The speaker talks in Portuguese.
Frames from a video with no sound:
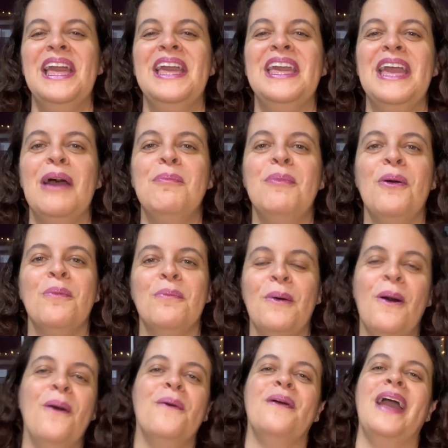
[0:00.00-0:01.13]
E a
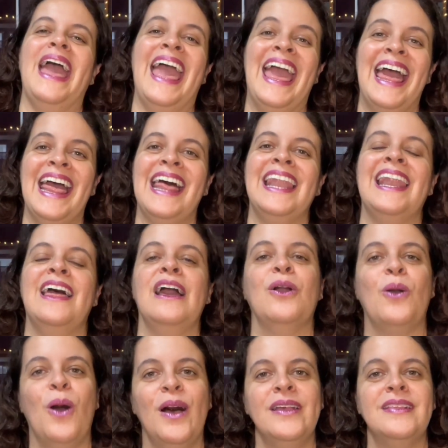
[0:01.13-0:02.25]
Bombom, ela
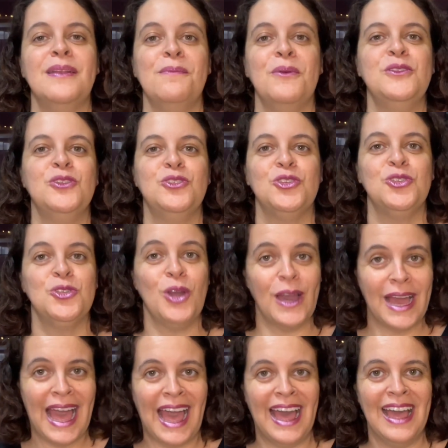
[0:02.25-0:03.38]
gosta muito de
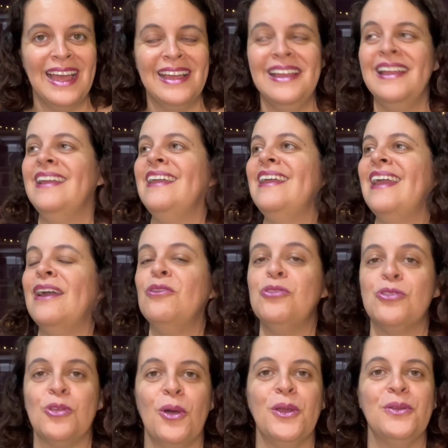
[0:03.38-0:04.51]
jogar. E o
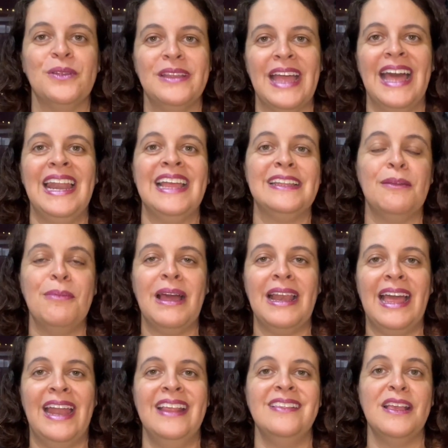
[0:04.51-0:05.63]
sonho dela é
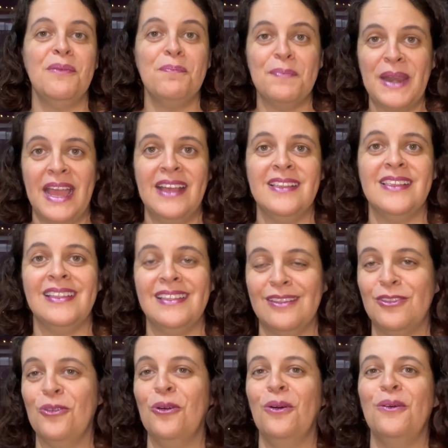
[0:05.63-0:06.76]
trabalhar nessa empresa
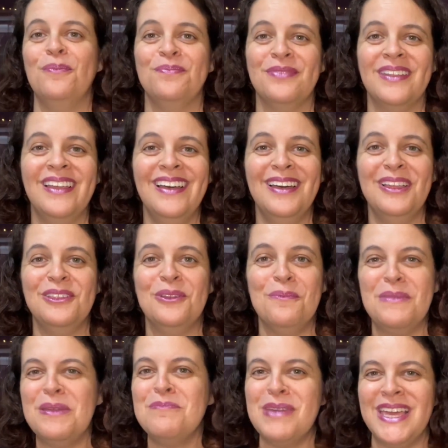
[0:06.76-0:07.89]
do, do
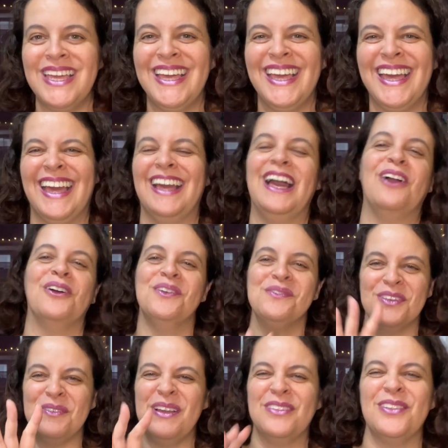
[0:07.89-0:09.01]
Mimim. Agora vou
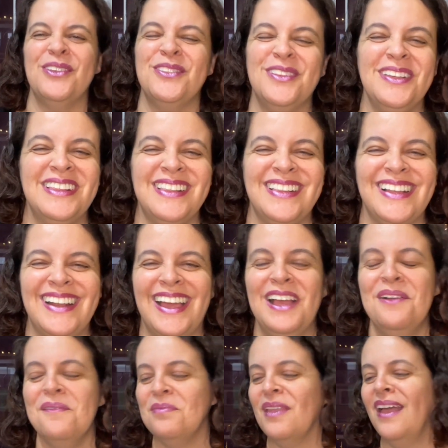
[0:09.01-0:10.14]
chamar só os dois assim, né?
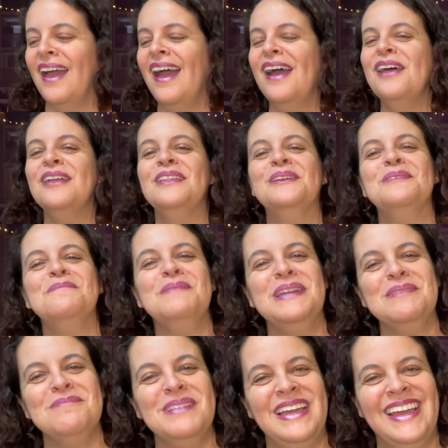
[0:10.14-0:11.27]
Do
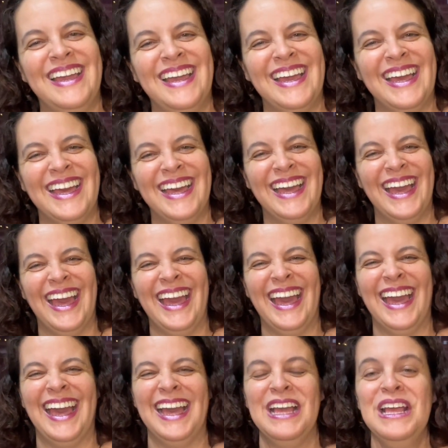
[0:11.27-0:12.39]
Mimim.
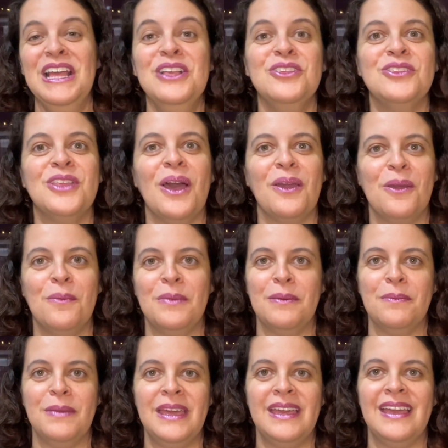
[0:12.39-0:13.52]
Só que o
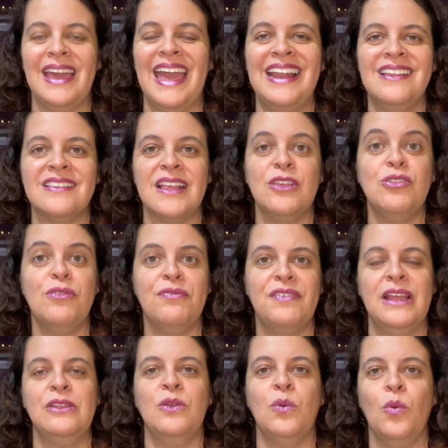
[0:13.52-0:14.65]
Mimim, ele está
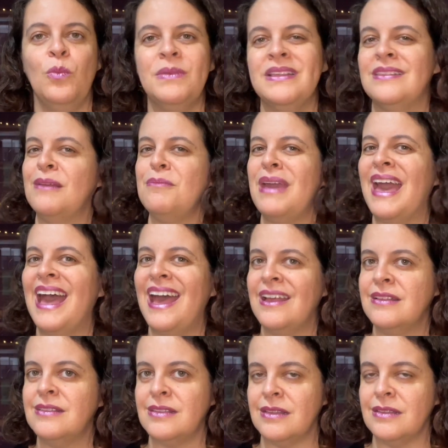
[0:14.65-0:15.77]
sofrendo algumas
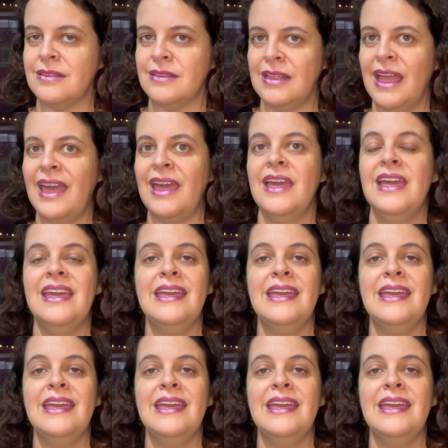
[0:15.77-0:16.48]
ameaças, né?